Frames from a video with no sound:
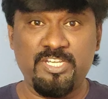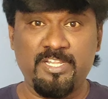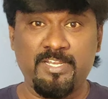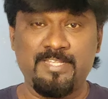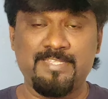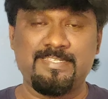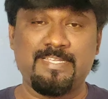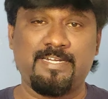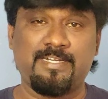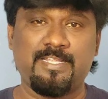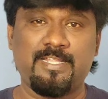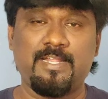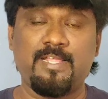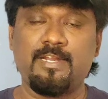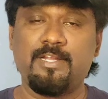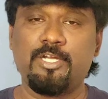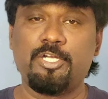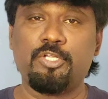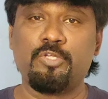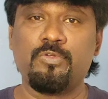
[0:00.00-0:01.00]
இன்ஜினியரிங்
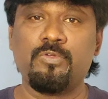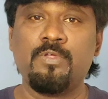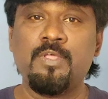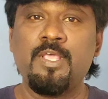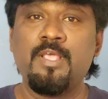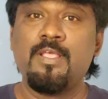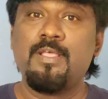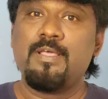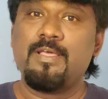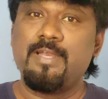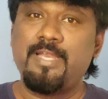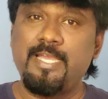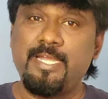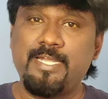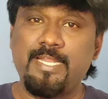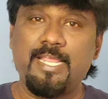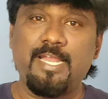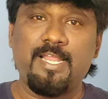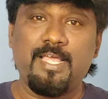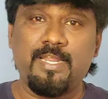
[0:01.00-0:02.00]
செக்டாராக இருக்கட்டும்
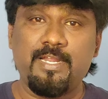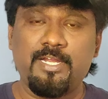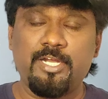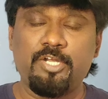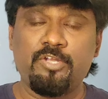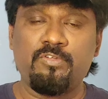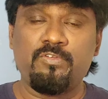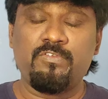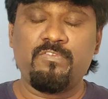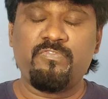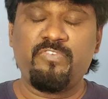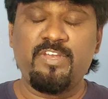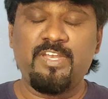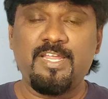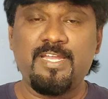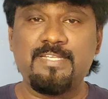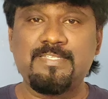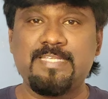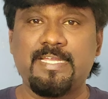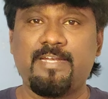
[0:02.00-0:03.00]
ரீட்டெயிலாக இருக்கட்டும்
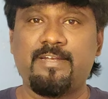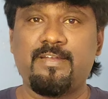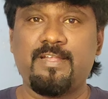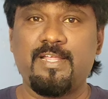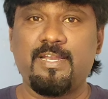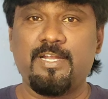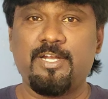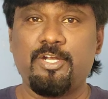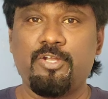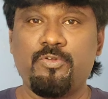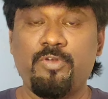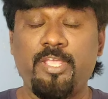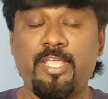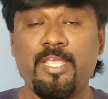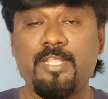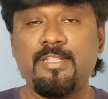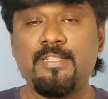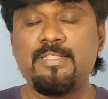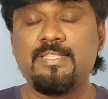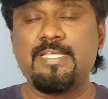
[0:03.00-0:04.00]
ஃபினான்ஸ் செக்டராக இருக்கட்டும்
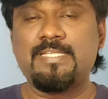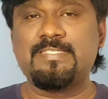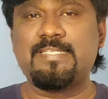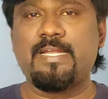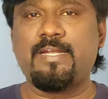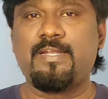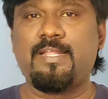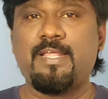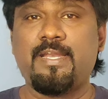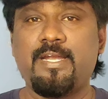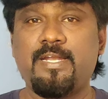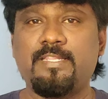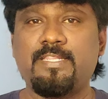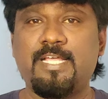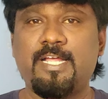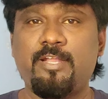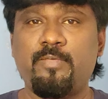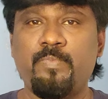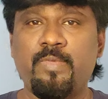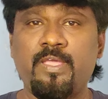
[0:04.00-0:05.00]
நீங்கள் எந்த செக்டார்
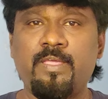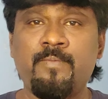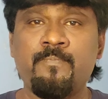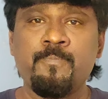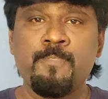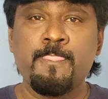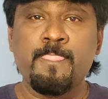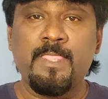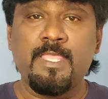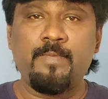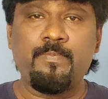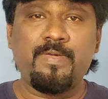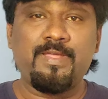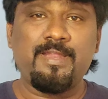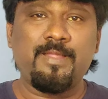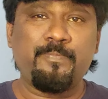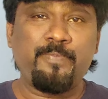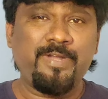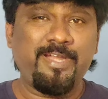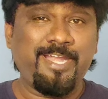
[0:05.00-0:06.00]
எடுத்தாலுமே இப்போ
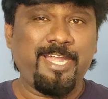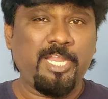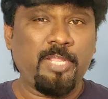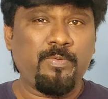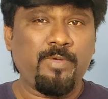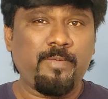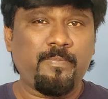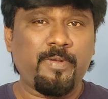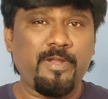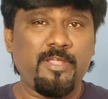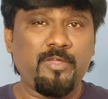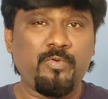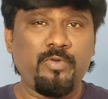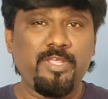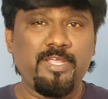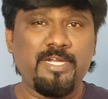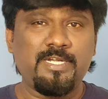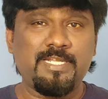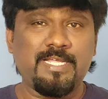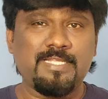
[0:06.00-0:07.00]
ரெப்படேட்டிவாக
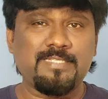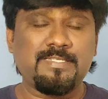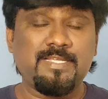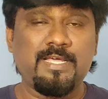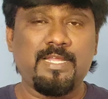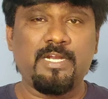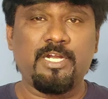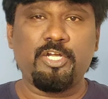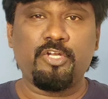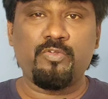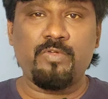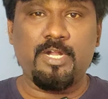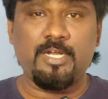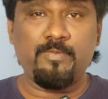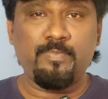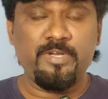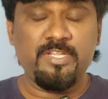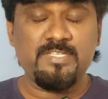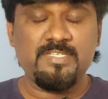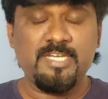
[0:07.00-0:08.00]
பண்ணக்கூடிய டாஸ்காக டாஸ்காக இருக்கட்டும்
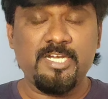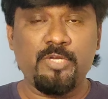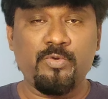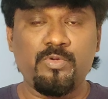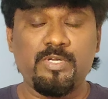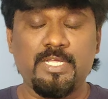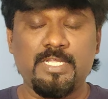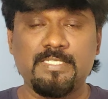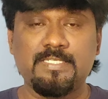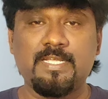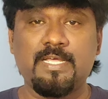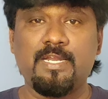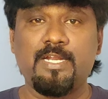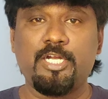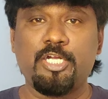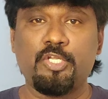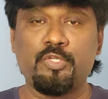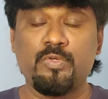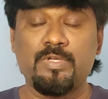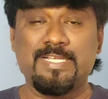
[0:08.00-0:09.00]
அட்மினிஸ்ட்ரேட்டிவ் டாஸ்காக
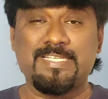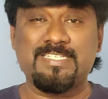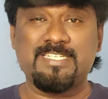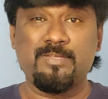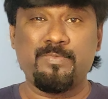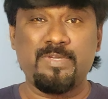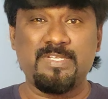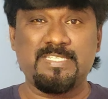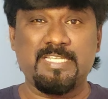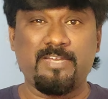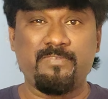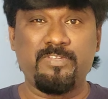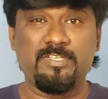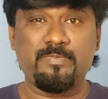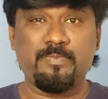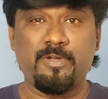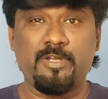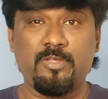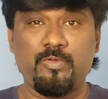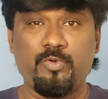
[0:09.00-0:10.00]
இருக்கட்டும் கஸ்டமர்
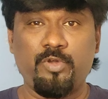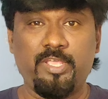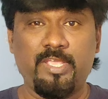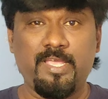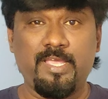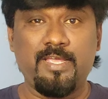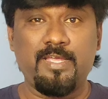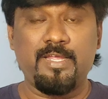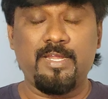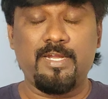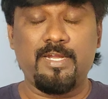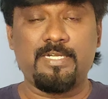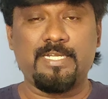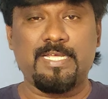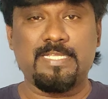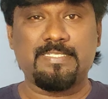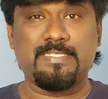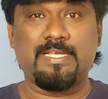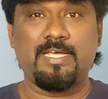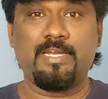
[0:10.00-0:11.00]
சர்வீஸ் பண்ணக்கூடிய
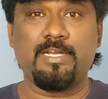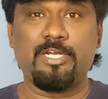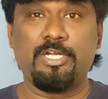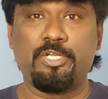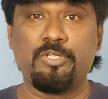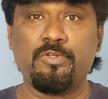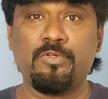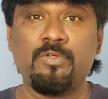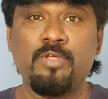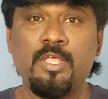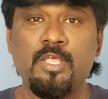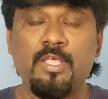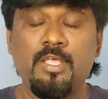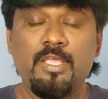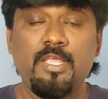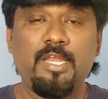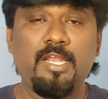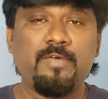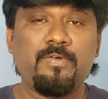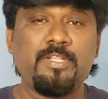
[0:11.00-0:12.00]
டாஸ்காக இருக்கட்டும்
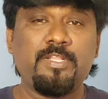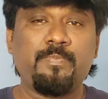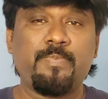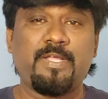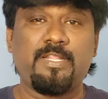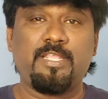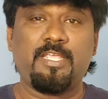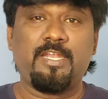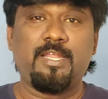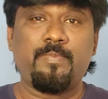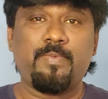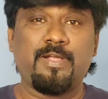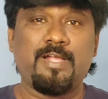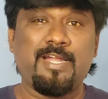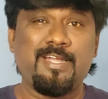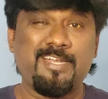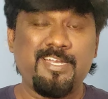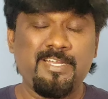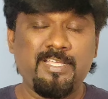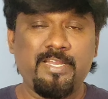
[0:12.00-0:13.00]
இல்லை வந்து பார்த்தீங்கன்னா இப்போ
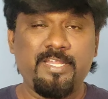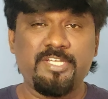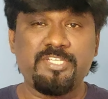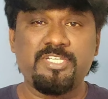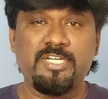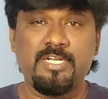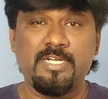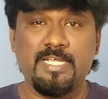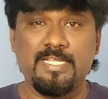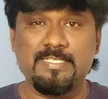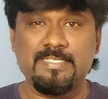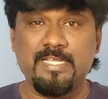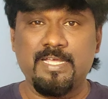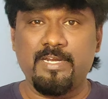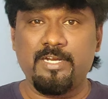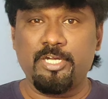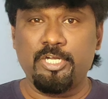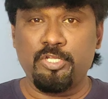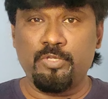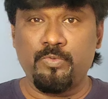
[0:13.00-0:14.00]
கண்டென்ட் கிரியேஷன் டாஸ்காக
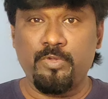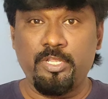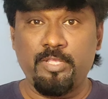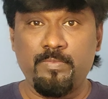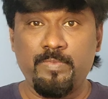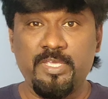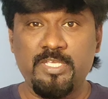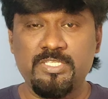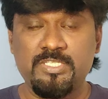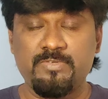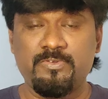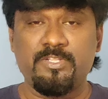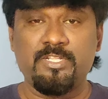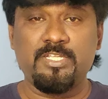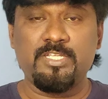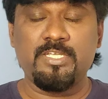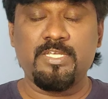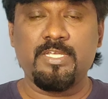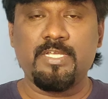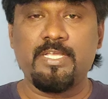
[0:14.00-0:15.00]
இருக்கட்டும் ஒரு இமேஜ்
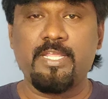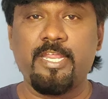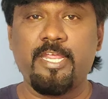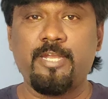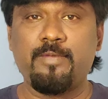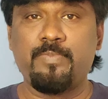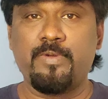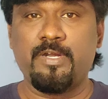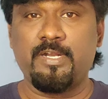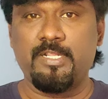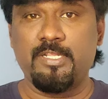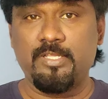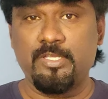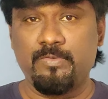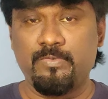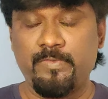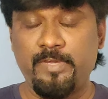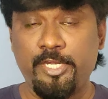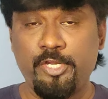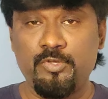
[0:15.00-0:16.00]
வந்து கிரியேட் பண்ணுறது
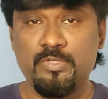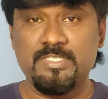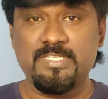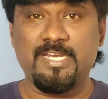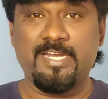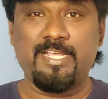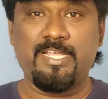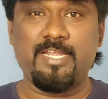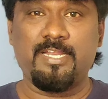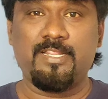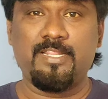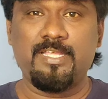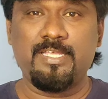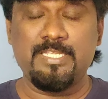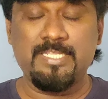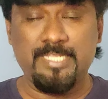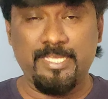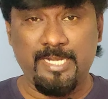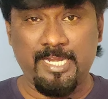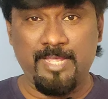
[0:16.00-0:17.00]
வீடியோஸ் எடுக்கிறது
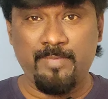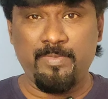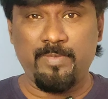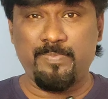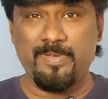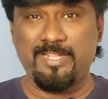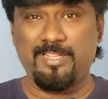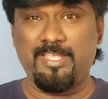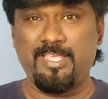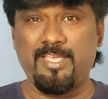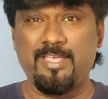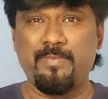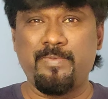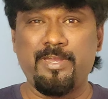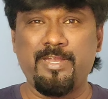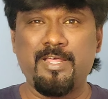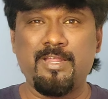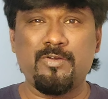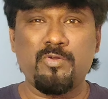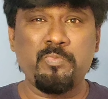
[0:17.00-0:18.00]
இது எல்லாமே பார்த்தீங்க
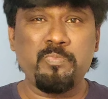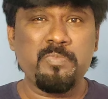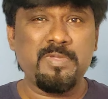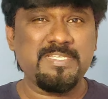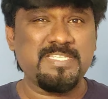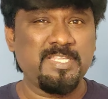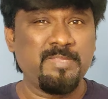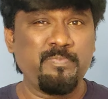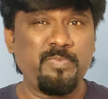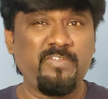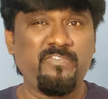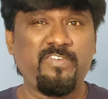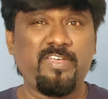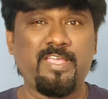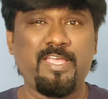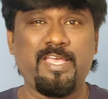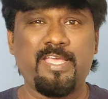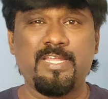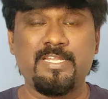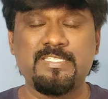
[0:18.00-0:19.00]
அப்படின்னா ரொம்ப
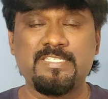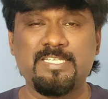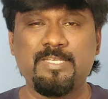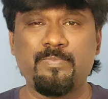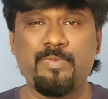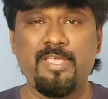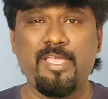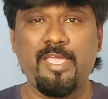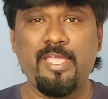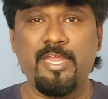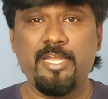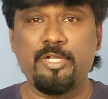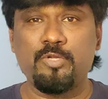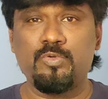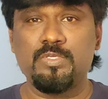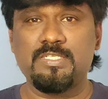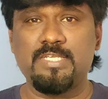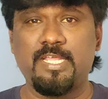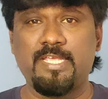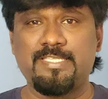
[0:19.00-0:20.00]
சிம்பிளிஃபை ஆயிடுச்சு இப்போ ஏஐ
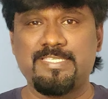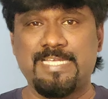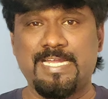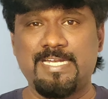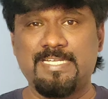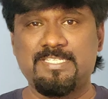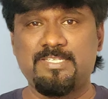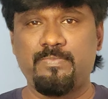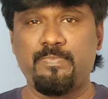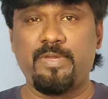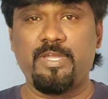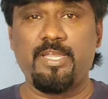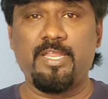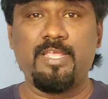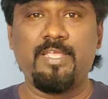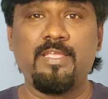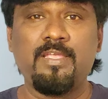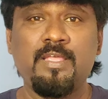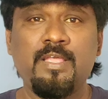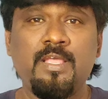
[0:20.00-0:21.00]
டூல்ஸ் லைக் சாட்
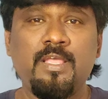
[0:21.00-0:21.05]
ஜிபிடி